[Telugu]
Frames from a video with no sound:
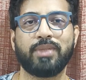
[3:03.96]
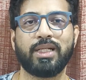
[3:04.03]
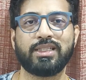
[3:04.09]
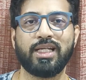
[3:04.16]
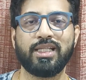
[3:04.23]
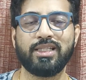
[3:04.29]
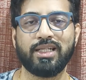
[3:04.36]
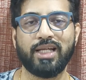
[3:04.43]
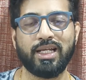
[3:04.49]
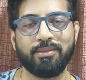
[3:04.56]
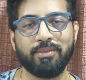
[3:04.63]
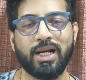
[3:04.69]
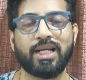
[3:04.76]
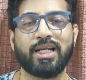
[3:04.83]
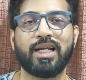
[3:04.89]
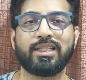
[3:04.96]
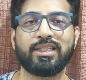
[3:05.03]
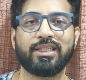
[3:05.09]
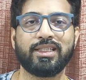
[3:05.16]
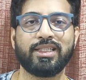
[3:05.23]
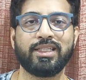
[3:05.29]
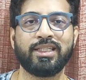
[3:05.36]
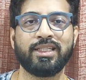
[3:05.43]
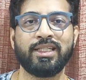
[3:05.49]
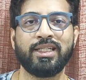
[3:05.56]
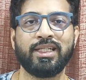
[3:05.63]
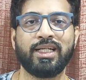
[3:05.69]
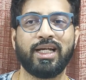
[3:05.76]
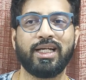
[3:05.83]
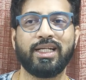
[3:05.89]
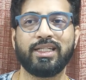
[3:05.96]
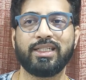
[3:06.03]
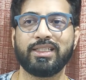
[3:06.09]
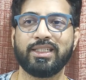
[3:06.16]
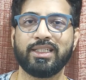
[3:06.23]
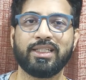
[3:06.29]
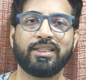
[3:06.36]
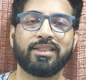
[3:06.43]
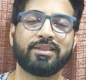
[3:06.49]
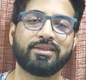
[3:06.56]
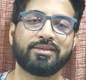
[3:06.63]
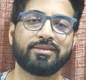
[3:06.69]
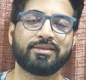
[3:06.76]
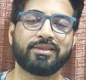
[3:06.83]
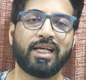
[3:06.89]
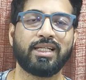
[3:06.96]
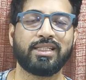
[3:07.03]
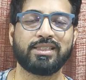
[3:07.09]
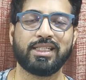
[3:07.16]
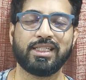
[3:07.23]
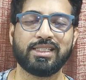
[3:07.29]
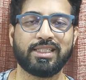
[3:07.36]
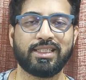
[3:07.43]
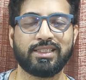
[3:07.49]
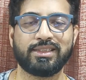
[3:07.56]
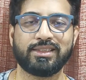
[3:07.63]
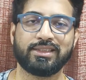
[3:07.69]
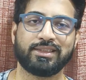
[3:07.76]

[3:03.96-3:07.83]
ప్రశాంత్ని అని మాట్లాడుతుంది అంటే సరే సార్